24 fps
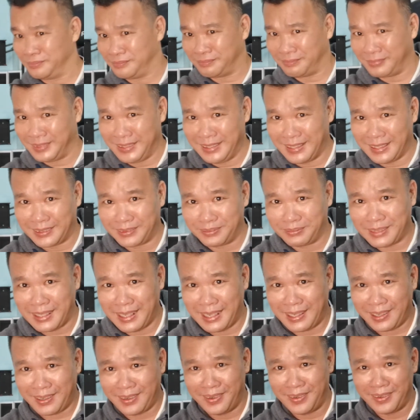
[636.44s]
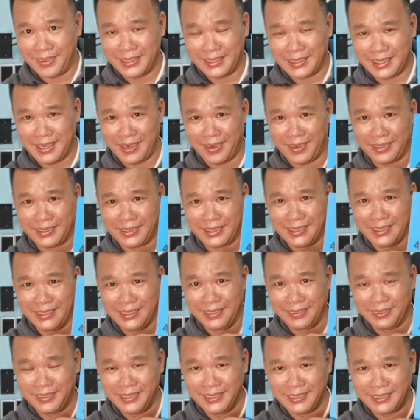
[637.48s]
bây giờ chúng ta coi cái loại tình yêu
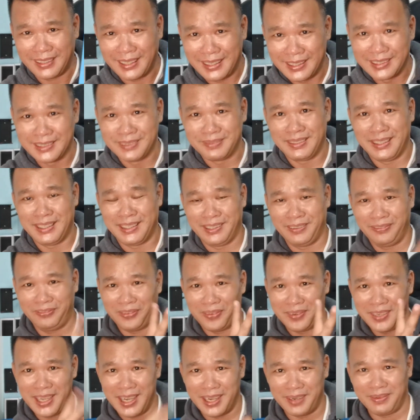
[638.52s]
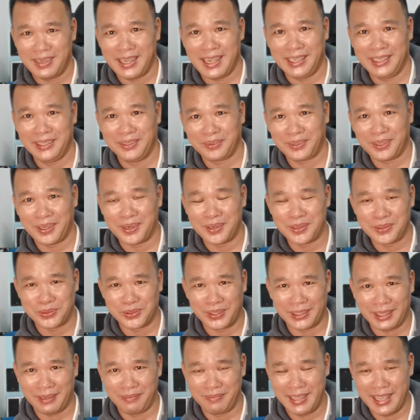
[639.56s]
thứ tư bây giờ nó phối hợp hai yếu tố của
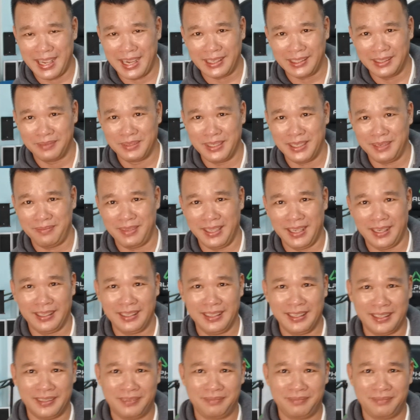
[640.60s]
tam giác nó mới hấp dẫn đây nè